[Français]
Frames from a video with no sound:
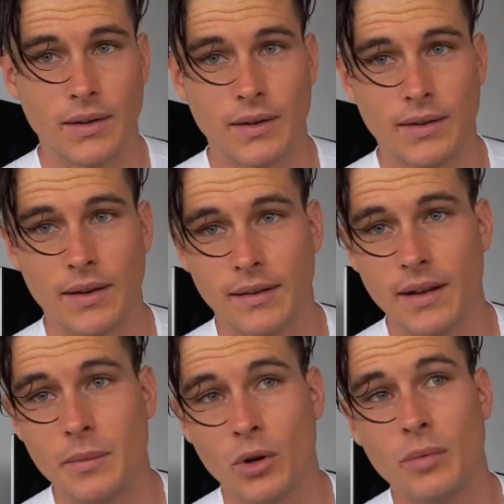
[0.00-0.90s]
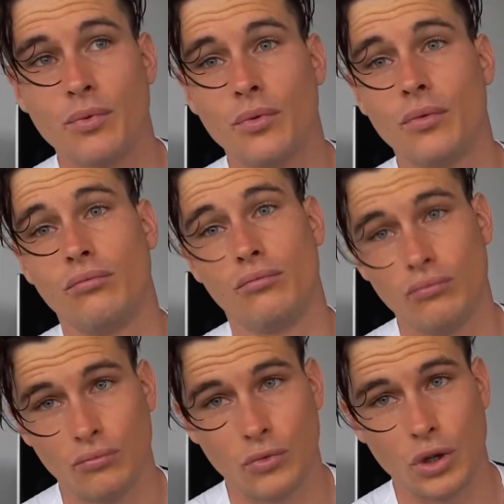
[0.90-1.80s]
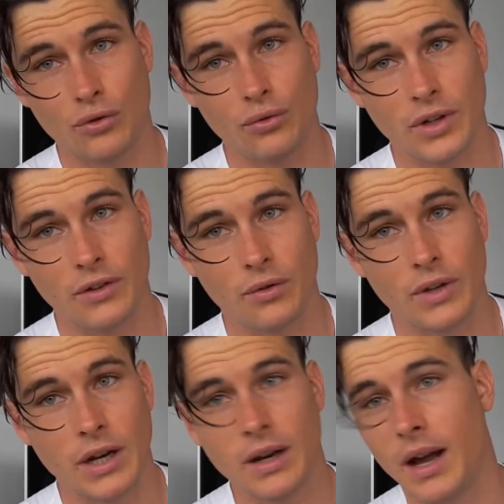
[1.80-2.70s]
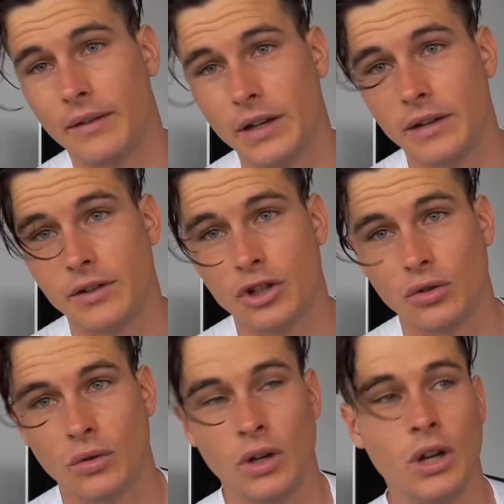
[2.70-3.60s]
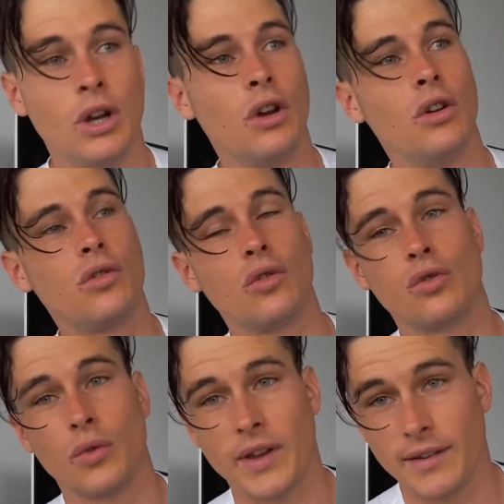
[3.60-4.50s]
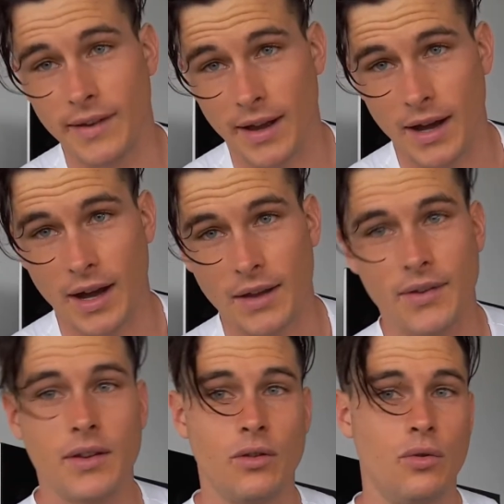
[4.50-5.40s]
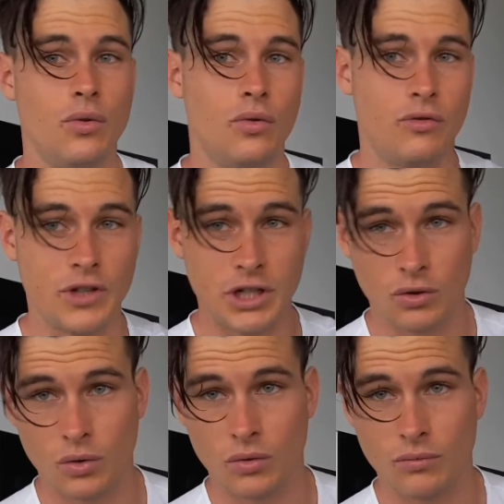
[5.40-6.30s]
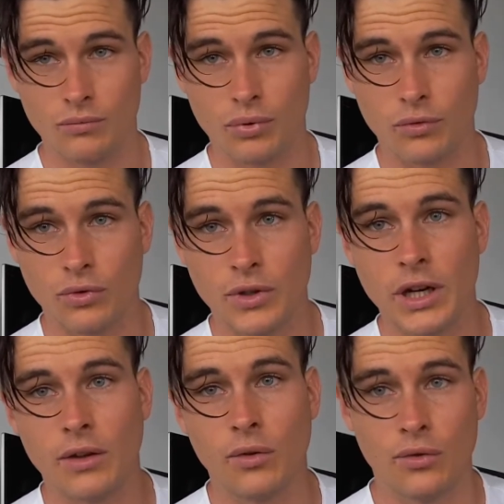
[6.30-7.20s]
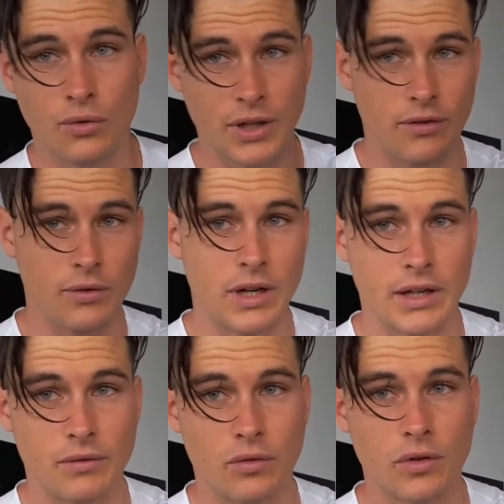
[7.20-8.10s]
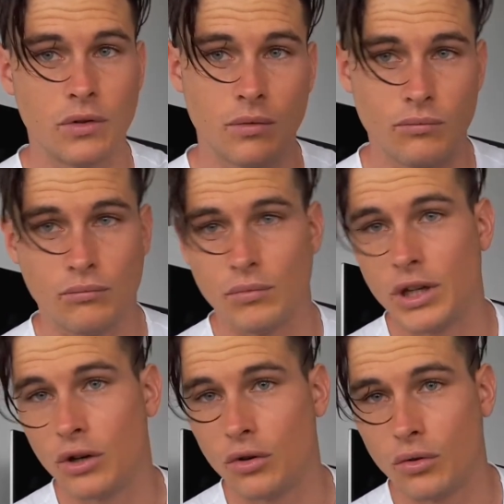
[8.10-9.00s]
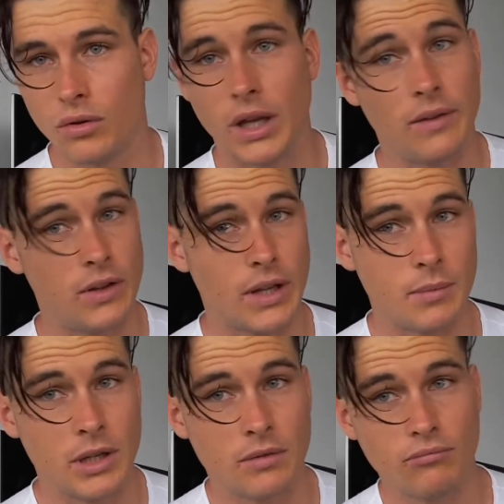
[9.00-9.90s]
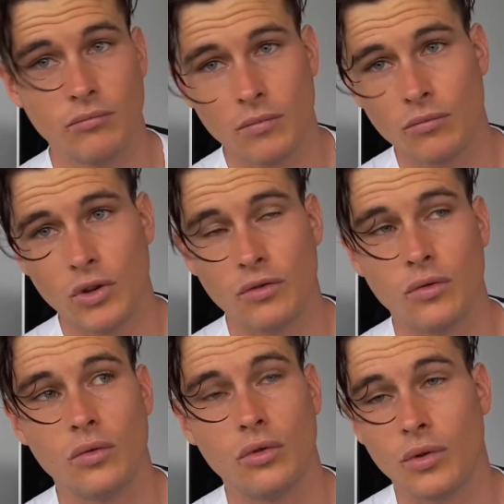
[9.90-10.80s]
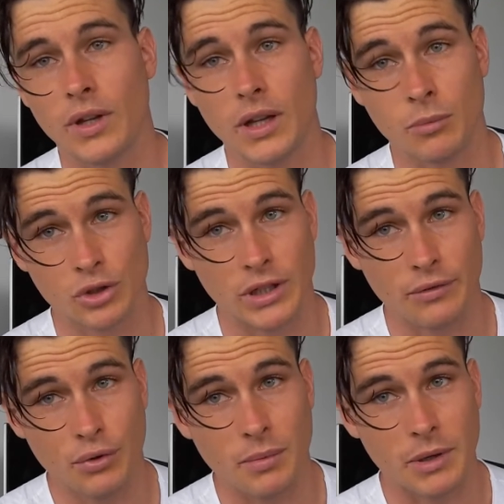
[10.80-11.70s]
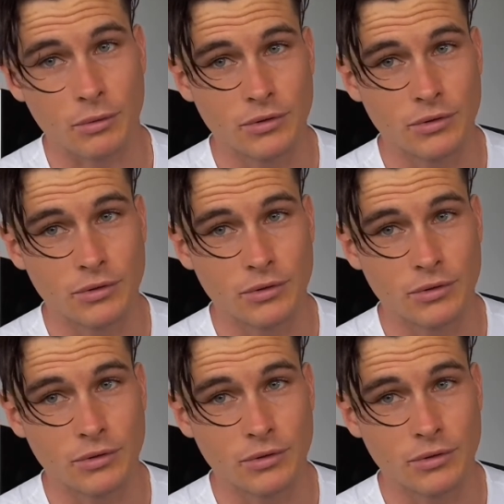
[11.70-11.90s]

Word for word: c'est les aliments les plus denses nutritionnels avec les végétaux. Ce que je conseille, c'est assez de végétaux pour vous donner la dose nutritionnelle qu'il vous faut, minéraux et vitamines si vous souhaitez y manger des fruits, mais